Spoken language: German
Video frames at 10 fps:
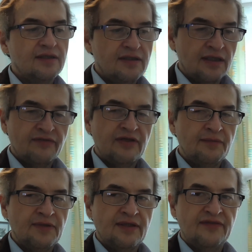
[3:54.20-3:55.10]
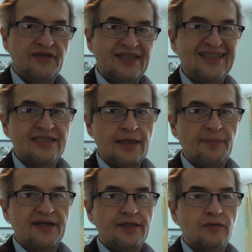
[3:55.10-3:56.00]
dann werde, man, werde ich das
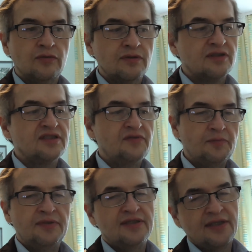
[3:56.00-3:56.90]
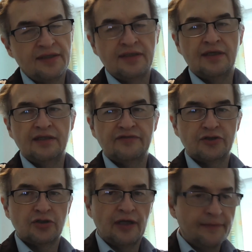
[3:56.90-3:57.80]
abbrechen und sie wird mir das andere halt
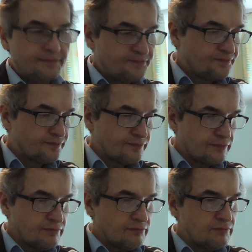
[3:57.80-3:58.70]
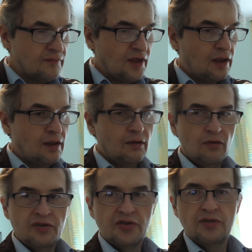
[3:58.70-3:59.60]
verschreiben.
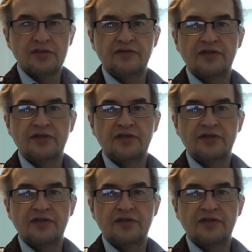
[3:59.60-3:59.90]
Und sonst